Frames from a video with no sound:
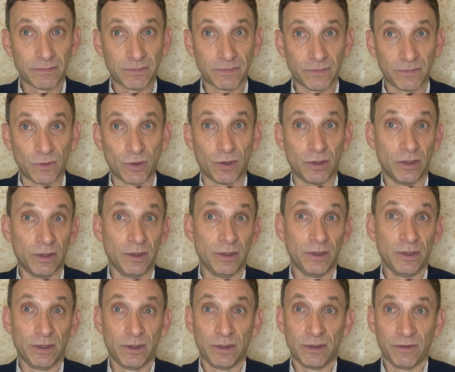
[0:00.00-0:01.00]
Но
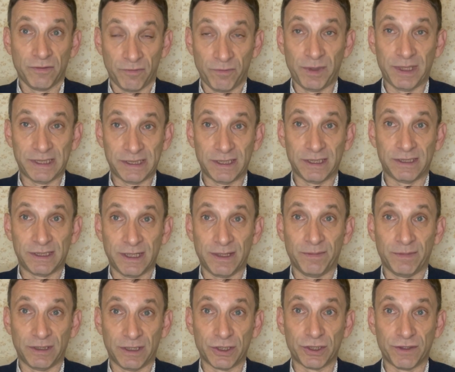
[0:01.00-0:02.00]
Вместе с тем
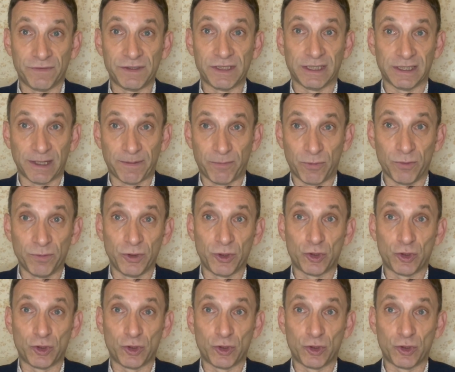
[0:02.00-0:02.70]
мы должны всегда помнить,